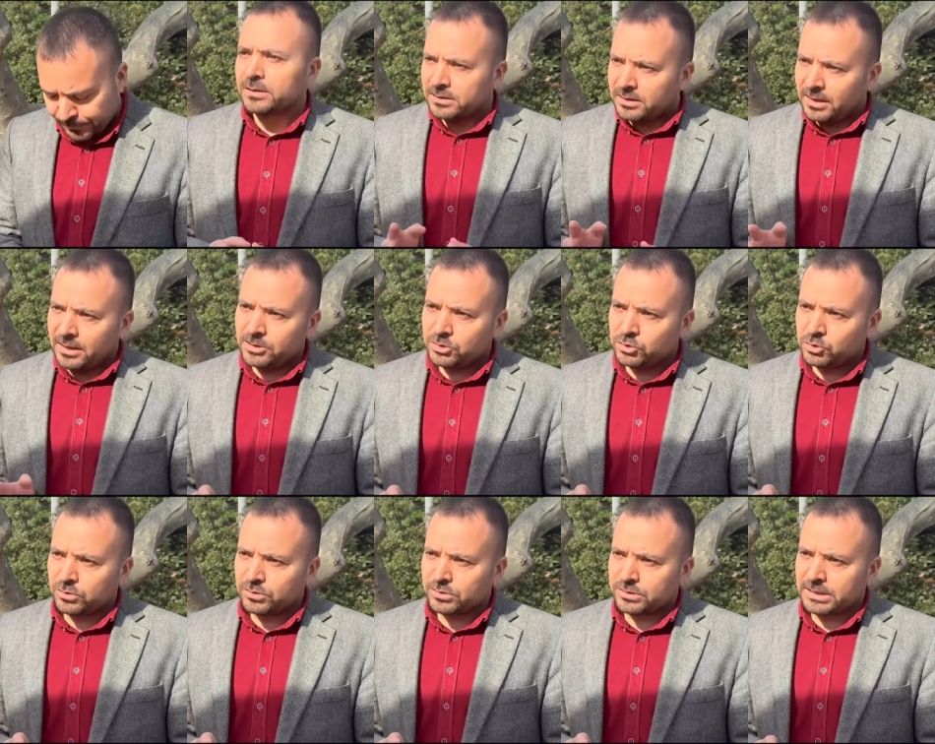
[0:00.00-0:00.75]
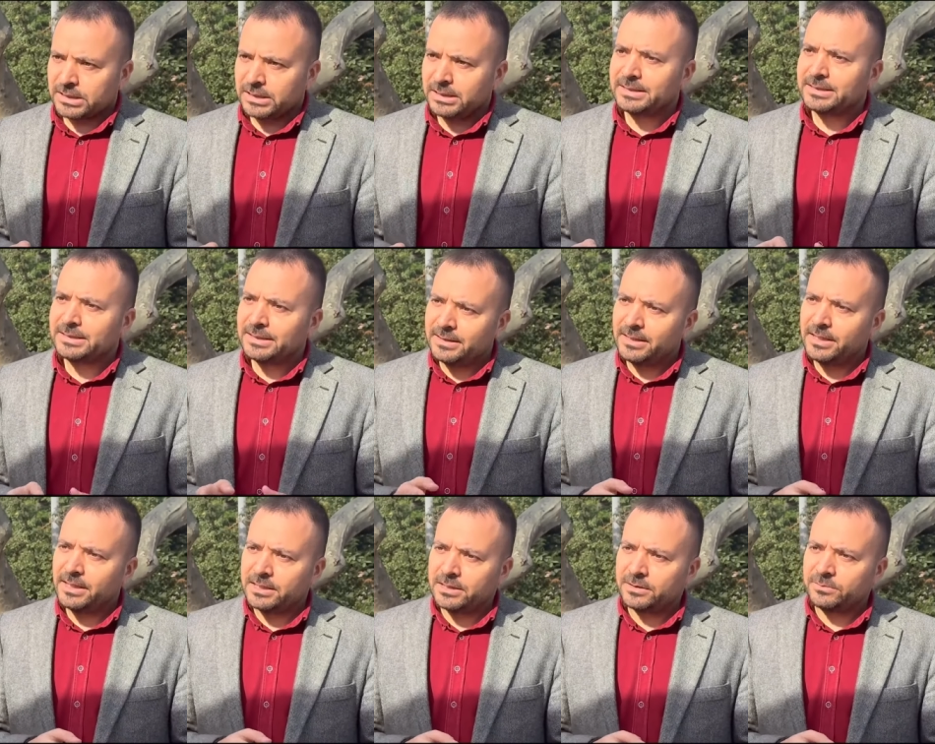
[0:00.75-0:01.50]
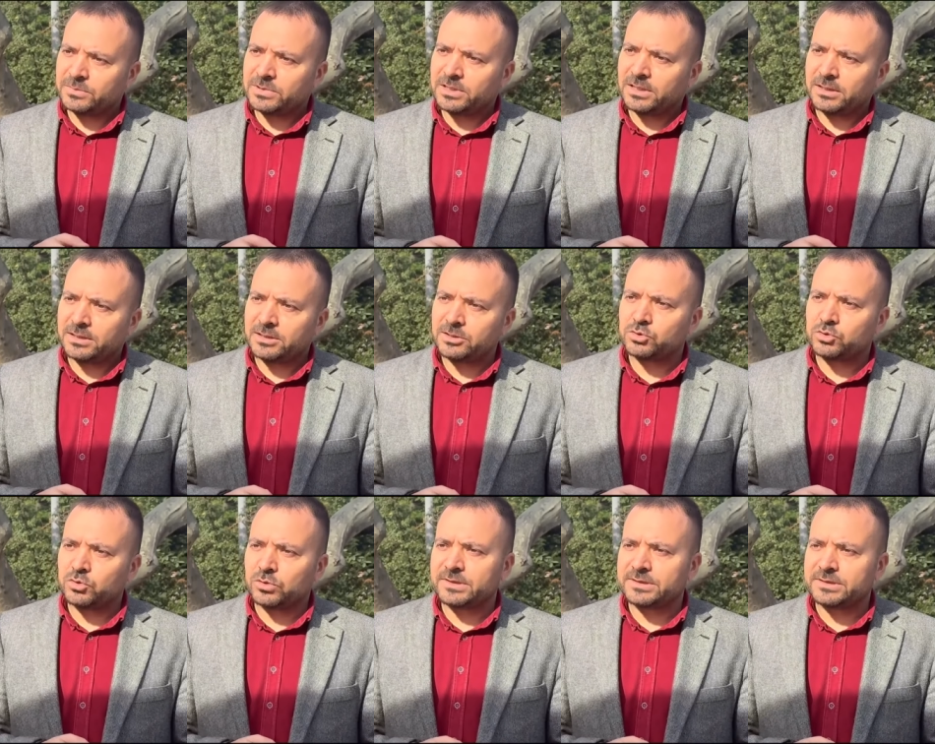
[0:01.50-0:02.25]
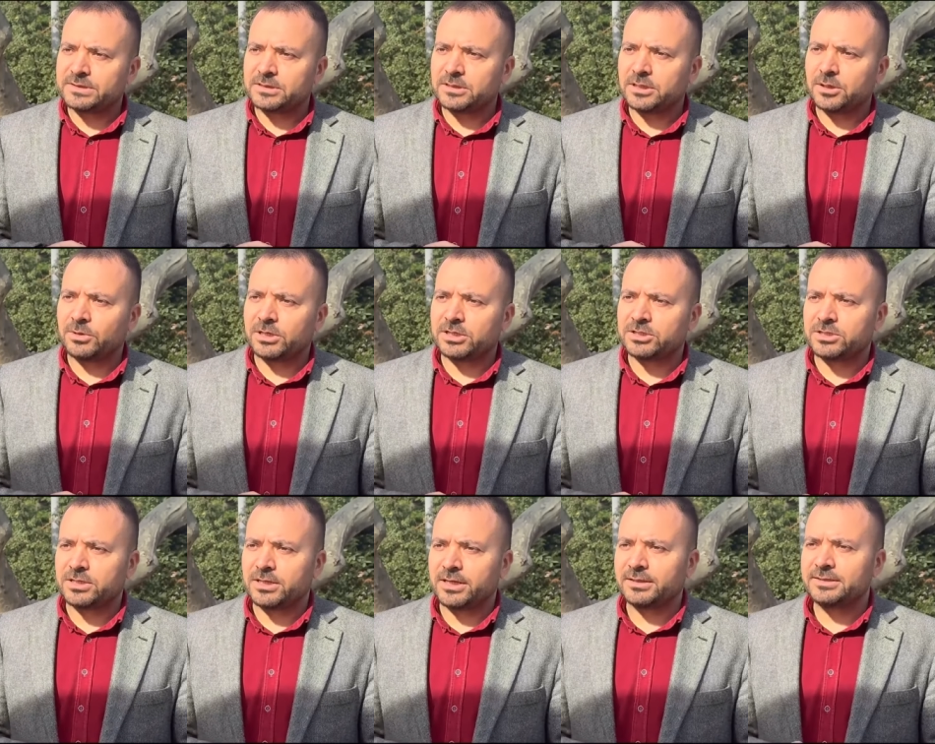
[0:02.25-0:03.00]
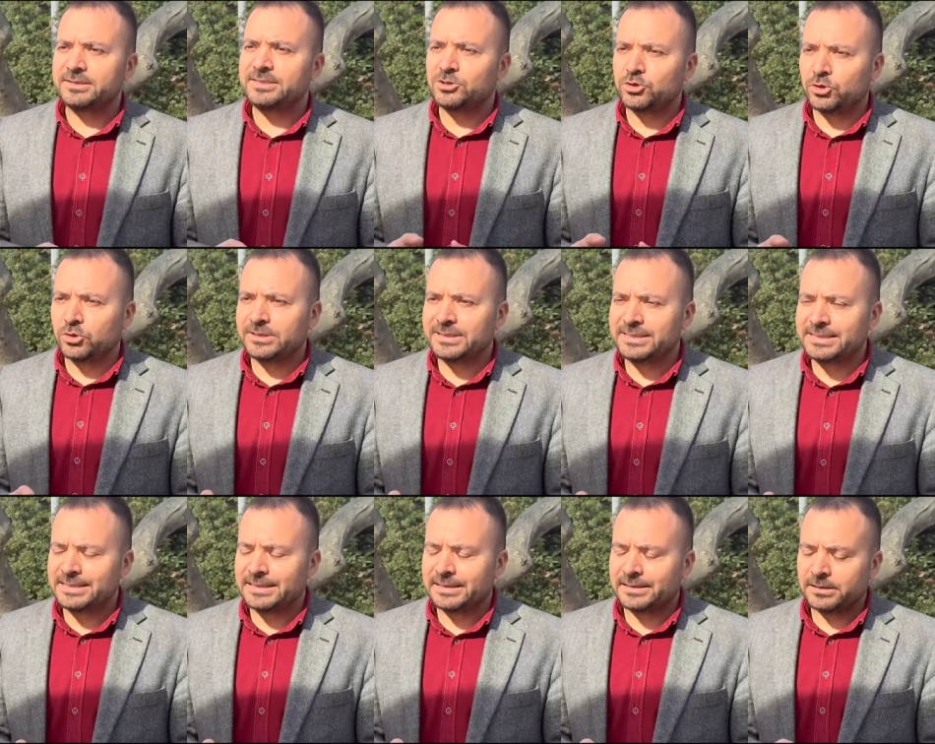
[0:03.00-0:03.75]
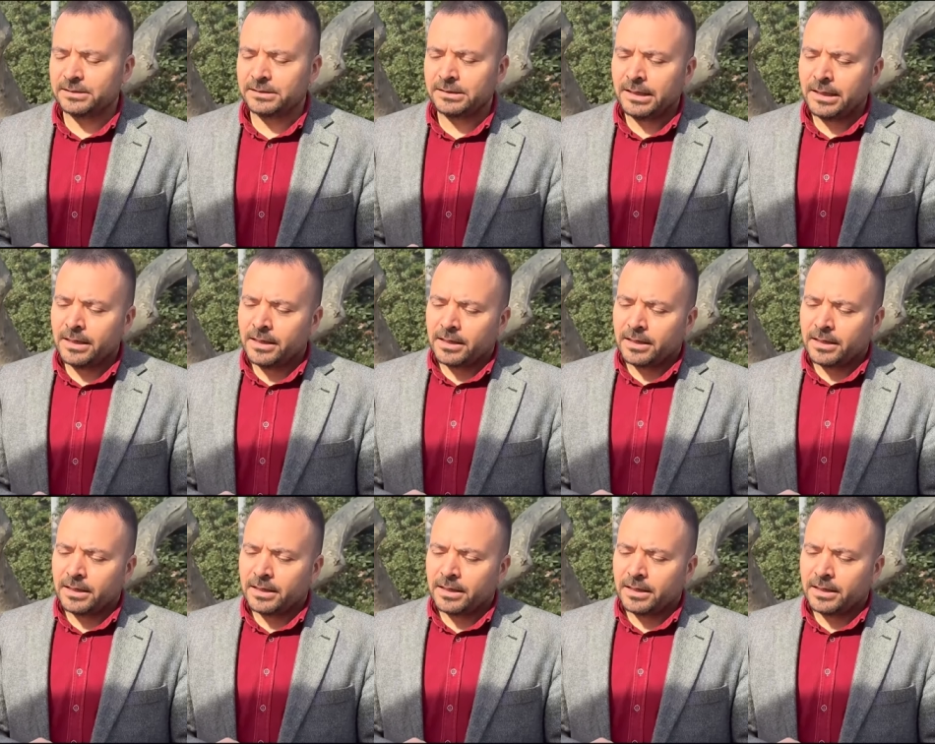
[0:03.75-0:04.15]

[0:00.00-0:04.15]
Daha sonra 7 Ekim tarihi sonrasında başlayan Siyonistlerin